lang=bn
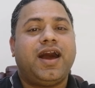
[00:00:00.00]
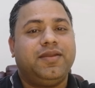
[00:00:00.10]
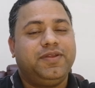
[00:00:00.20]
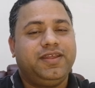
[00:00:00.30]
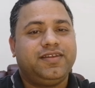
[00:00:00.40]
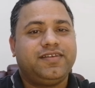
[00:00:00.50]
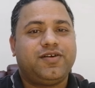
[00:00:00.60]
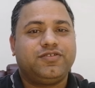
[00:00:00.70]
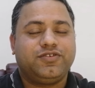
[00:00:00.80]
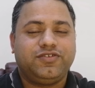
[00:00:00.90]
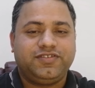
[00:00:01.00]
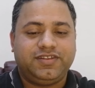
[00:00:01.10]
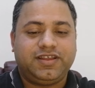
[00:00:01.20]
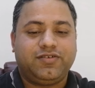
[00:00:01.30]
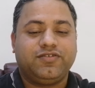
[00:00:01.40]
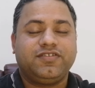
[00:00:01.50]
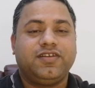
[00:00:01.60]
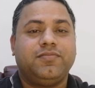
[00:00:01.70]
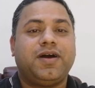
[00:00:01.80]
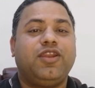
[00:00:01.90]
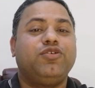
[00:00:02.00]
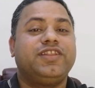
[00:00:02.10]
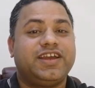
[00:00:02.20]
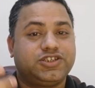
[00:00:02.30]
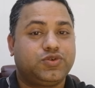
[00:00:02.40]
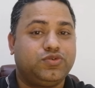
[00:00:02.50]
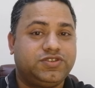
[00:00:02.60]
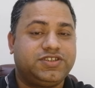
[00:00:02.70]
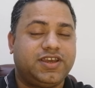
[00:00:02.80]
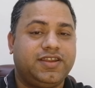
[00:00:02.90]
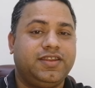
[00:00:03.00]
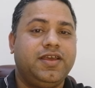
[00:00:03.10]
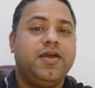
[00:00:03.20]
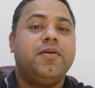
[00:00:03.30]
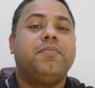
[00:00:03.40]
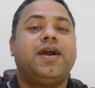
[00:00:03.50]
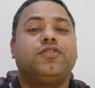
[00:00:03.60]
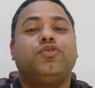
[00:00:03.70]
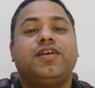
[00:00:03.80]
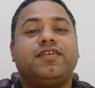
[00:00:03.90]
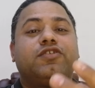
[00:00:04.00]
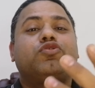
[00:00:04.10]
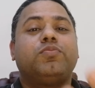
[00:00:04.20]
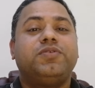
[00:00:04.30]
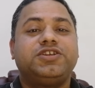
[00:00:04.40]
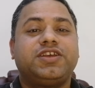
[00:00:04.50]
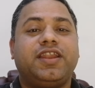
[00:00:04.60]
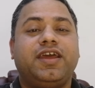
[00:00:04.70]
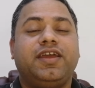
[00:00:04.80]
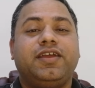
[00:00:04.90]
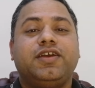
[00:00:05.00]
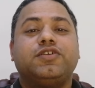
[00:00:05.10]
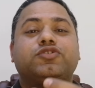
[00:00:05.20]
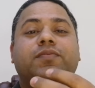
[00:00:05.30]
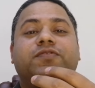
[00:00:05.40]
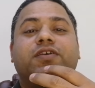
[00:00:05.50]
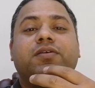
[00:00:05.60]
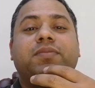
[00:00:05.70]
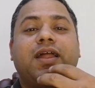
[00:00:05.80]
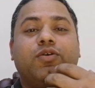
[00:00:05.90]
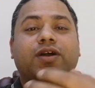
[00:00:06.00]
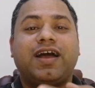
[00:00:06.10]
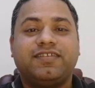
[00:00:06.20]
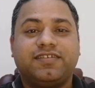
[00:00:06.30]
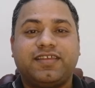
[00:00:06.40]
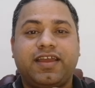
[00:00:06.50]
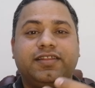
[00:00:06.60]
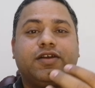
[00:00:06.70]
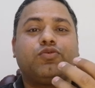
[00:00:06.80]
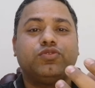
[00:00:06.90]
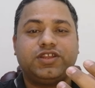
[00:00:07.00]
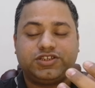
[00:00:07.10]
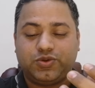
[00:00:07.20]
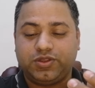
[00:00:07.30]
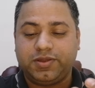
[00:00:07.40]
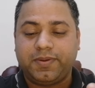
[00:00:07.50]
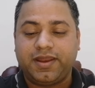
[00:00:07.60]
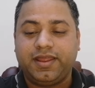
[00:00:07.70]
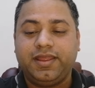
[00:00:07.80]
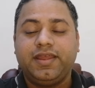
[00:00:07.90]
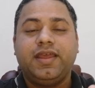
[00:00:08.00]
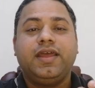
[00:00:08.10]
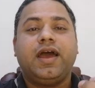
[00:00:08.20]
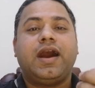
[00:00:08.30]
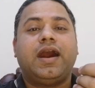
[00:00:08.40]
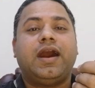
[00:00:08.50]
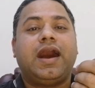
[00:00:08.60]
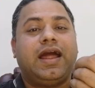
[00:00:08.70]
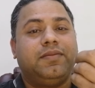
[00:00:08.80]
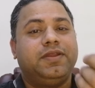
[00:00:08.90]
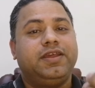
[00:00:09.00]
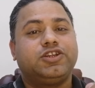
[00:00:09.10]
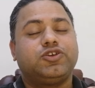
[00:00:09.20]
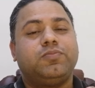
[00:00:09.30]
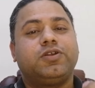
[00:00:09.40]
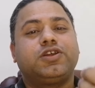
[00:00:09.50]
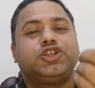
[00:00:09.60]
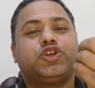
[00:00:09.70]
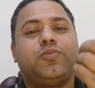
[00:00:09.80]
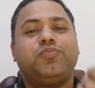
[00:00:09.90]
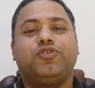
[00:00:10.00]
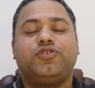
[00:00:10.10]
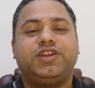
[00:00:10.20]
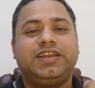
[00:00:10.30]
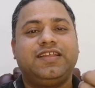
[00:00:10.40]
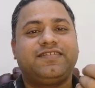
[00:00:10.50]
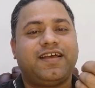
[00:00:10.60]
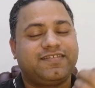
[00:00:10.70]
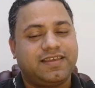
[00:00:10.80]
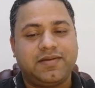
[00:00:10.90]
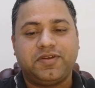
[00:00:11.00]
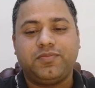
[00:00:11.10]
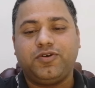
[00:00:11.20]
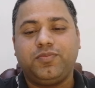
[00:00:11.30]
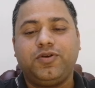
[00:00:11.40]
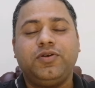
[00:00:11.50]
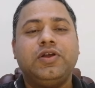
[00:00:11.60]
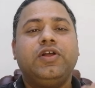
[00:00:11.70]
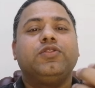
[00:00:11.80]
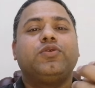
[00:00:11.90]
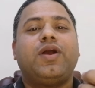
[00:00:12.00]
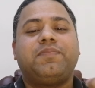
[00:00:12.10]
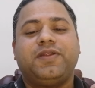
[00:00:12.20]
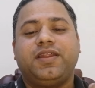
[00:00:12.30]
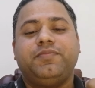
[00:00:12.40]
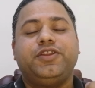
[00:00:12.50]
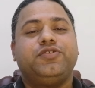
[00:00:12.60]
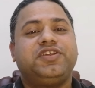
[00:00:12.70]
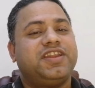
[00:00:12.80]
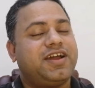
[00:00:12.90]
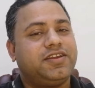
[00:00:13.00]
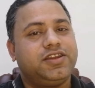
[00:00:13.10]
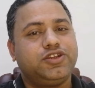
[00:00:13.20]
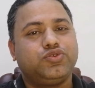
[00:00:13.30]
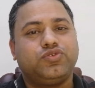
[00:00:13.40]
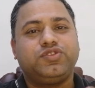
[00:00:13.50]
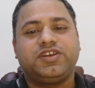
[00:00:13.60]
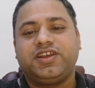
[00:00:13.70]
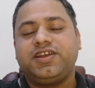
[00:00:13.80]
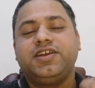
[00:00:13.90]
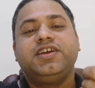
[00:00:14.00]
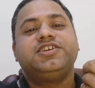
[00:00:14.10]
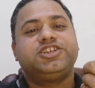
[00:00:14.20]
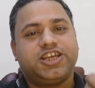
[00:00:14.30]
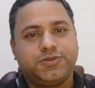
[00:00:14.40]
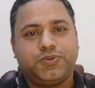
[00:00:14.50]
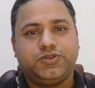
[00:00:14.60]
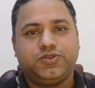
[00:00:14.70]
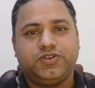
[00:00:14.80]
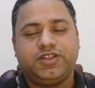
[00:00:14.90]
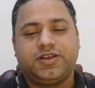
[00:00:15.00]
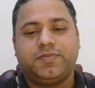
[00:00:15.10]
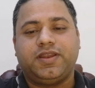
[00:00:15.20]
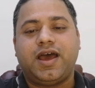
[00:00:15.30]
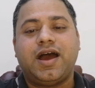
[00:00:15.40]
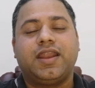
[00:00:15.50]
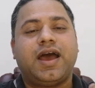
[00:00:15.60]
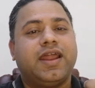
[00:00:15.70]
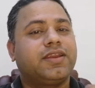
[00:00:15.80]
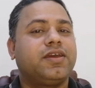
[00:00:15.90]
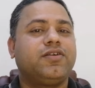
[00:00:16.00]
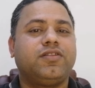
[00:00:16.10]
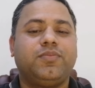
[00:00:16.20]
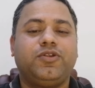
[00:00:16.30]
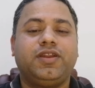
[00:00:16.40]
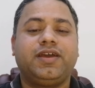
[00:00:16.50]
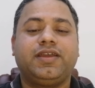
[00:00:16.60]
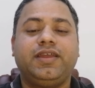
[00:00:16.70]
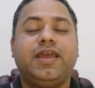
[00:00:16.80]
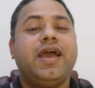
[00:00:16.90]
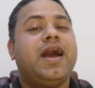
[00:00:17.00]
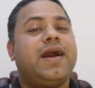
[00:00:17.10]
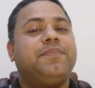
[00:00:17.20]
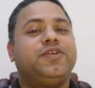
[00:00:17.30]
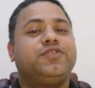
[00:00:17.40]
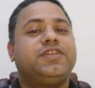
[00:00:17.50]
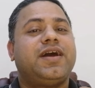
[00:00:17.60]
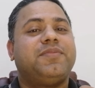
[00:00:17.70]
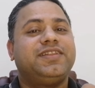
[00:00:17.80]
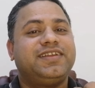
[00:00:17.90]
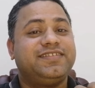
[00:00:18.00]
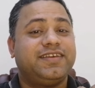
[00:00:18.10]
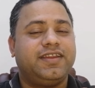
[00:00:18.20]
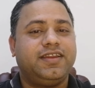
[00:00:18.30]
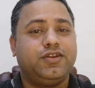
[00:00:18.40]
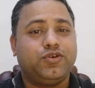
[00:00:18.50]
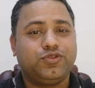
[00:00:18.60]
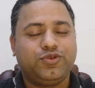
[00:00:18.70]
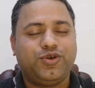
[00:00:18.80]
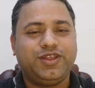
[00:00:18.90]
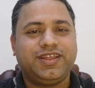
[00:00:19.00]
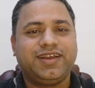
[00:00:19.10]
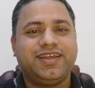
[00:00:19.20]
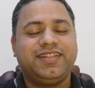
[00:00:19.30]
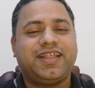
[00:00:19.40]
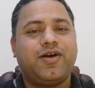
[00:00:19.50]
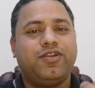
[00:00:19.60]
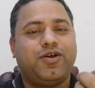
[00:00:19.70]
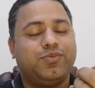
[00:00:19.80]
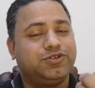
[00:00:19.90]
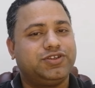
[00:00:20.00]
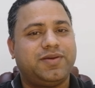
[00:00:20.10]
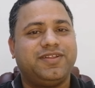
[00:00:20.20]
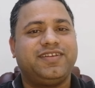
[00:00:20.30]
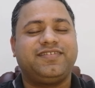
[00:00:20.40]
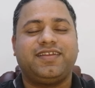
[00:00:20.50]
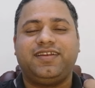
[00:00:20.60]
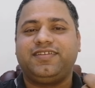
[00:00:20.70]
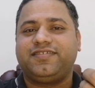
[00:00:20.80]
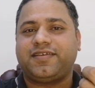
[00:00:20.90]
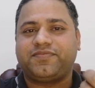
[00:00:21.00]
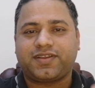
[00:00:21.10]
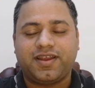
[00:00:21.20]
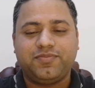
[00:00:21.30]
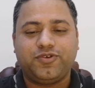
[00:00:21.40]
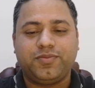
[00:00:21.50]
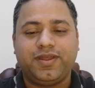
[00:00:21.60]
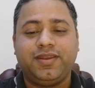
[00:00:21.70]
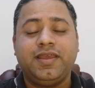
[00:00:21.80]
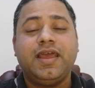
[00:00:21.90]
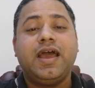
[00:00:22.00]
আলবেনিয়া যাওয়ার জন্য চিন্তা করছেন ভালো দেশ খুঁজছেন বা দু সালে সবচেয়ে ভালো কাজের চাহিদা কোন দেশে হতে পারে আলবেনিয়া সম্পর্কে সম্পূর্ণ ডিটেলস আজকে আমরা বলবো তো আপনারা ভিডিওটি না টেনে শুরু থেকে শেষ পর্যন্ত দেখবেন আর আরেকটা কথা বলে রাখি আপনি যদি আমাদের এই চ্যানেলে নতুন হয়ে থাকেন তাহলে অবশ্যই আমাদের চ্যানেলটি সাবস্ক্রাইব করবেন